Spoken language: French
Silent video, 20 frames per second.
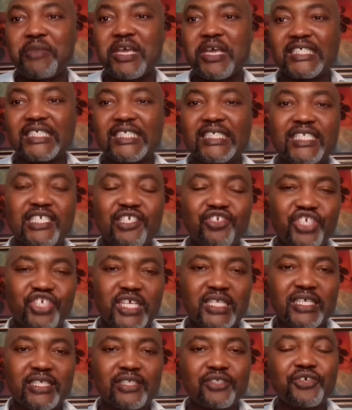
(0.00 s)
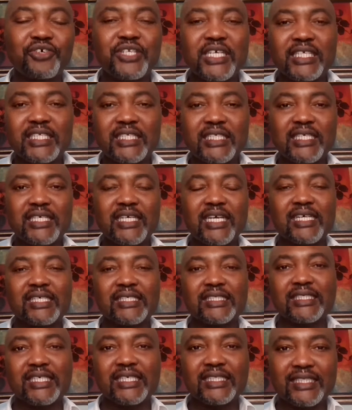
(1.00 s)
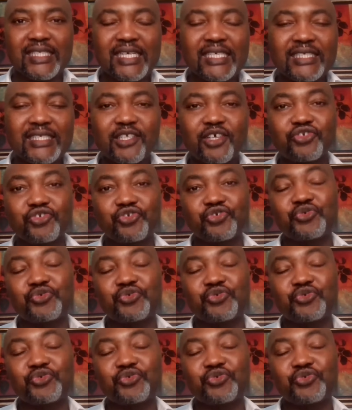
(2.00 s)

Merci déjà d'être connectés à cet instant.